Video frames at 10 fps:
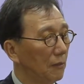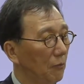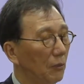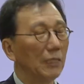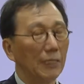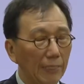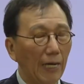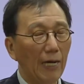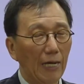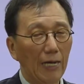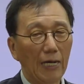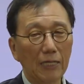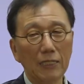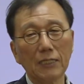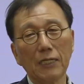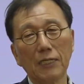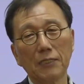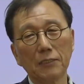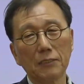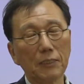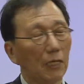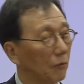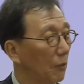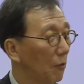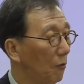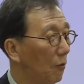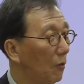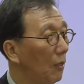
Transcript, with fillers: 원인이다, 이렇게 생각도 했고,